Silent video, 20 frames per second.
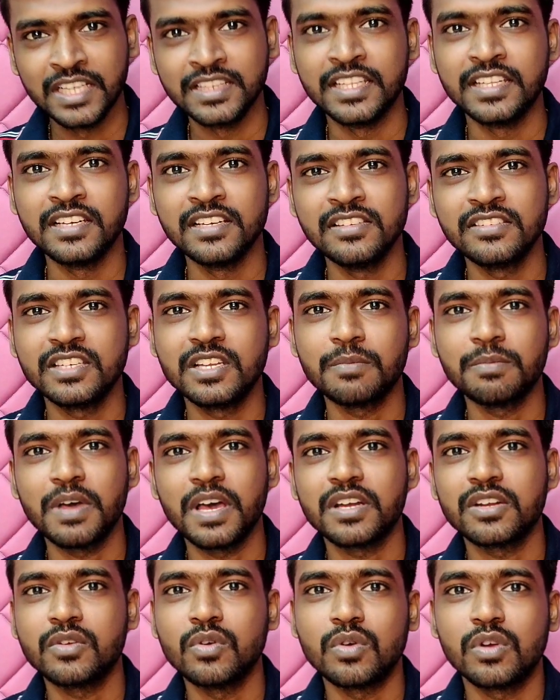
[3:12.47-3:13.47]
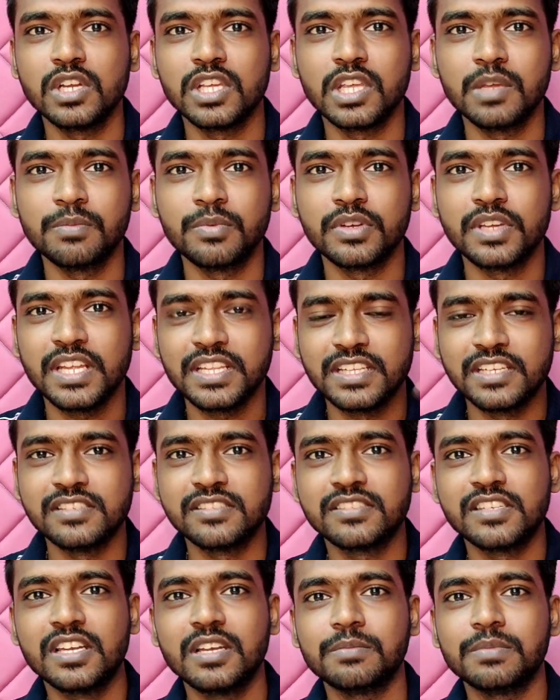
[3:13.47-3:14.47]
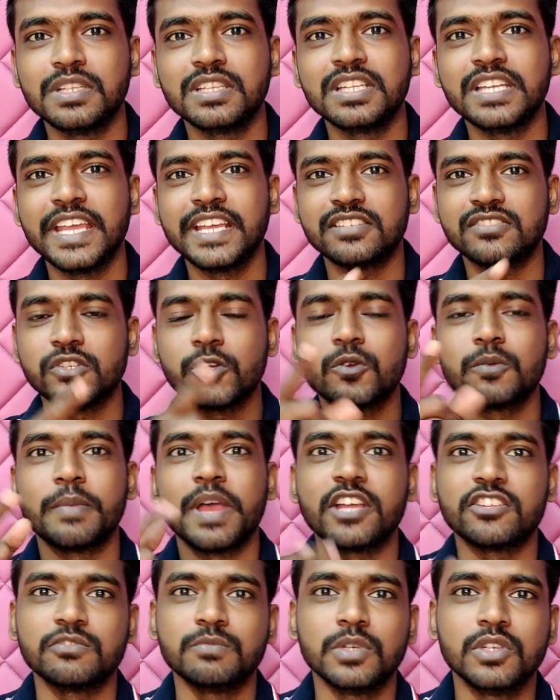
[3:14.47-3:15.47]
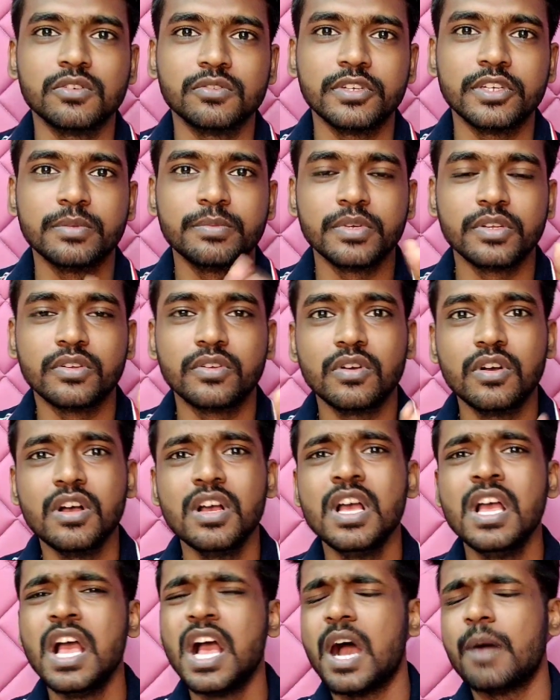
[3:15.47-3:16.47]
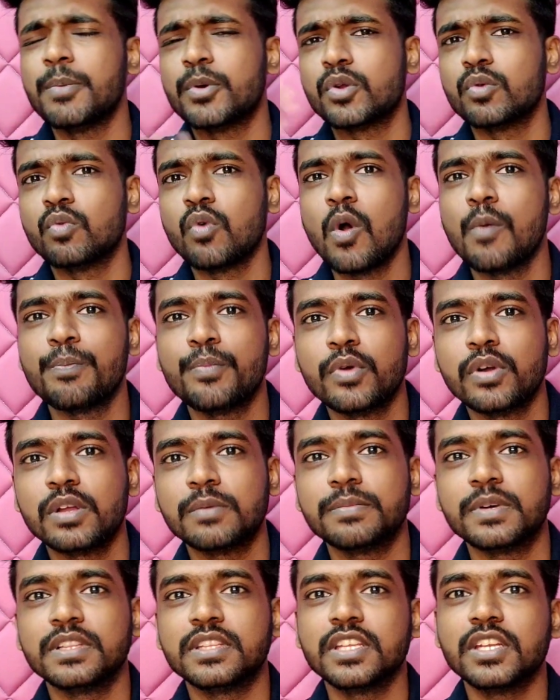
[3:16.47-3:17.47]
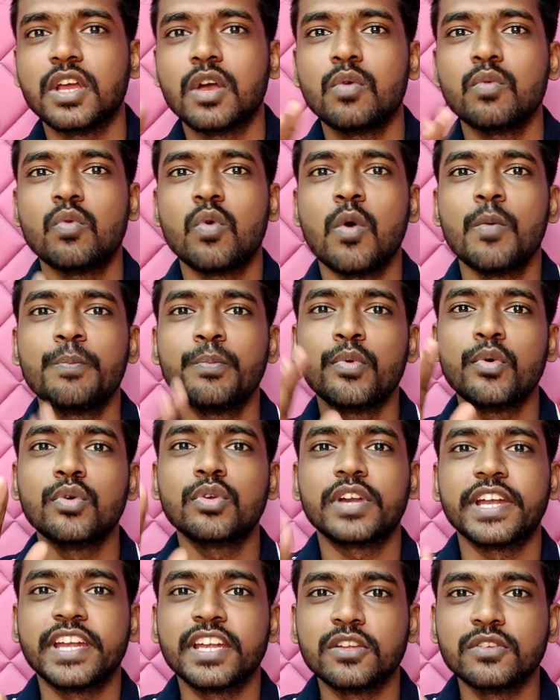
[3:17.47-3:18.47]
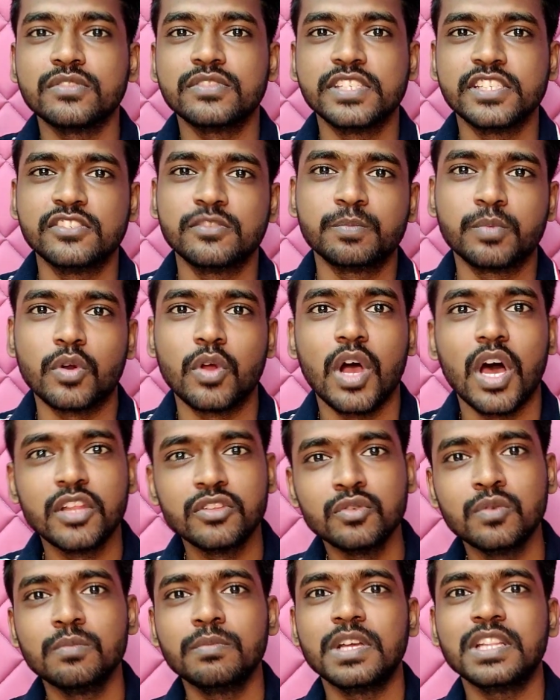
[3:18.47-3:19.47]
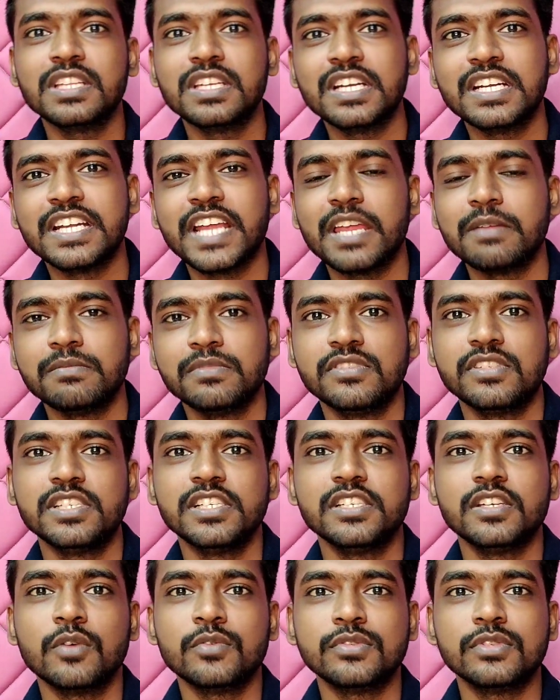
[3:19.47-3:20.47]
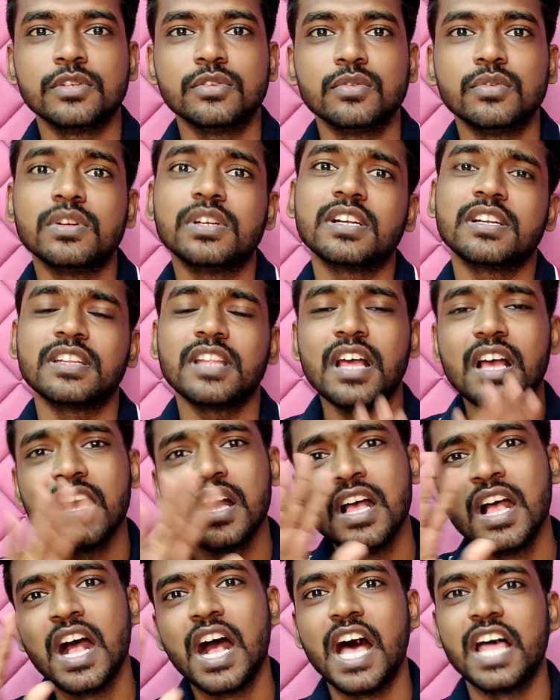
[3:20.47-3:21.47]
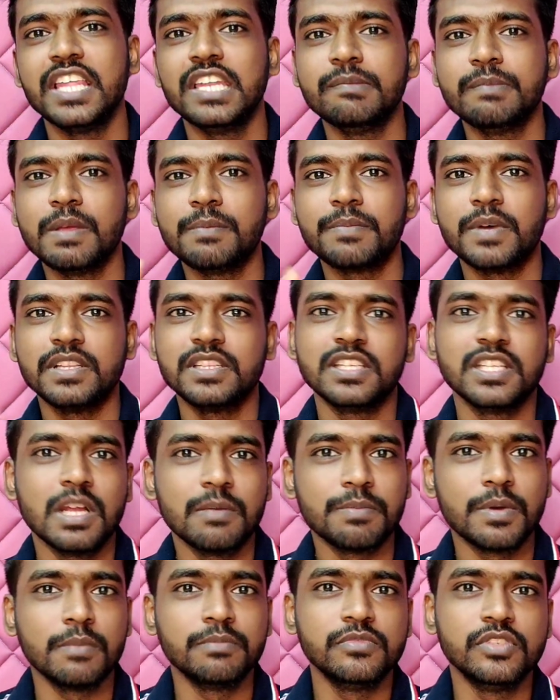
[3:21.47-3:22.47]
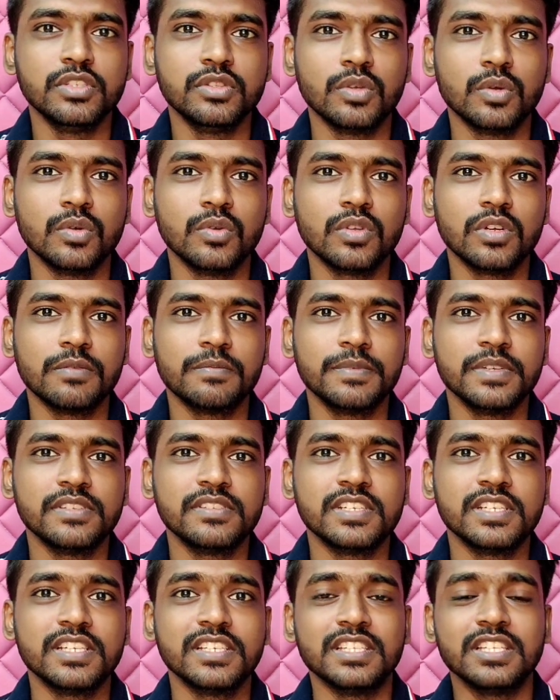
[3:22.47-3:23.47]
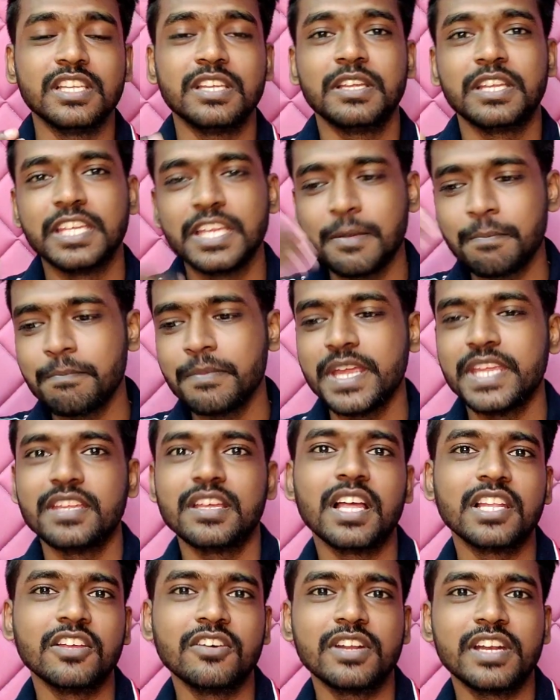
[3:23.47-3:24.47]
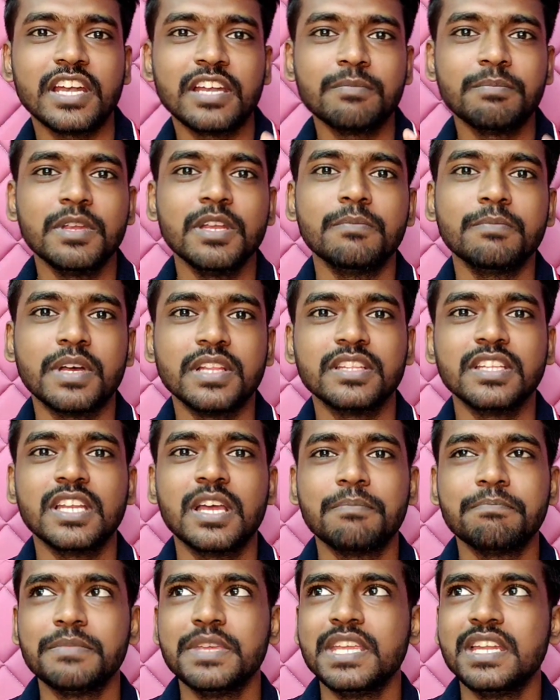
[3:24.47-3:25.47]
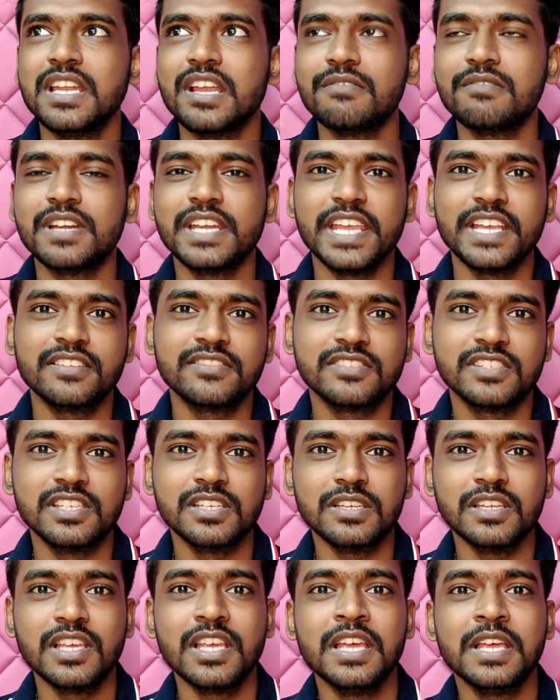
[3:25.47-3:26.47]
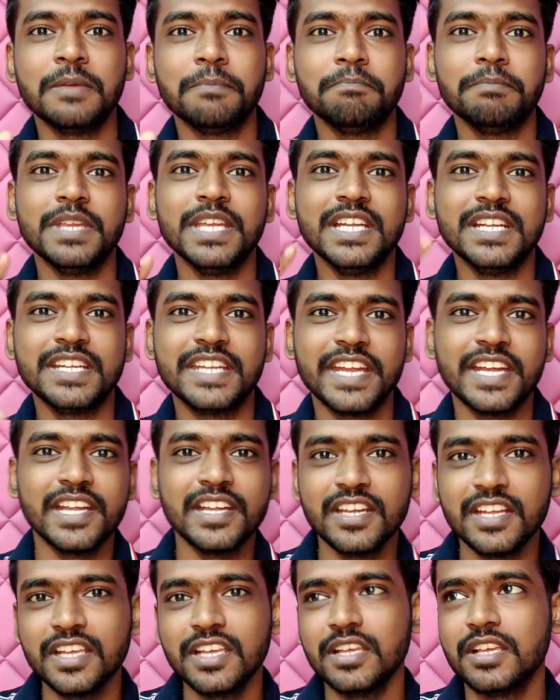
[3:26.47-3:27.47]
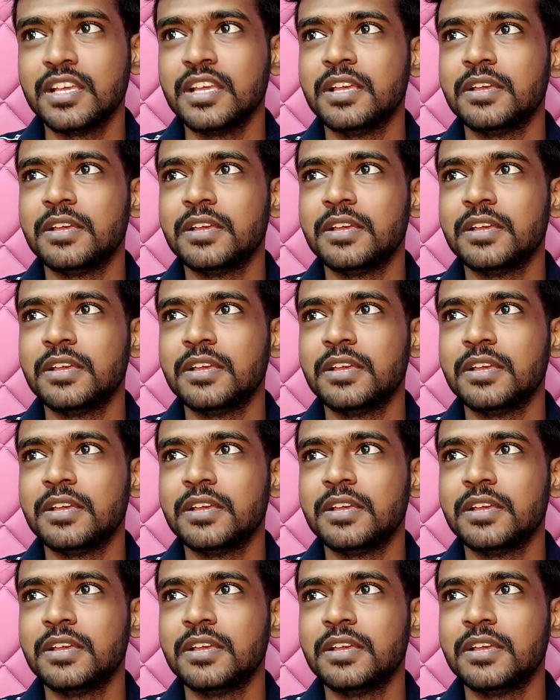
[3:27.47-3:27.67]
அந்த லிஸ்ட்டை பாருங்கள் உங்களுக்கே புரியும் அந்த லிஸ்ட்டில் பார்த்தீங்கன்னா எக்ஸ் ஒன் மேக்ஸ் மட்டும் விட்டு போயிருக்கோம் அப்புறம் ஓப்போவில் பார்த்தீங்கன்னா ஓப்போ ரெனோ சிக்ஸ் ப்ரோ அதுவும் பார்த்தீங்கன்னா டைமன் சிட்டி தௌசண்ட் டூ ஹண்ட்ரட் தான் அதுலேயுமே பார்த்தீங்கன்னா பப்ஜி தொண்ணூறு எஃபிஎஸ் எடுக்குது எம்ஐ அதாவது ரெட்மின்னு பார்த்தீங்கன்னா மீ லெவல் எக்ஸு மீ டென்னு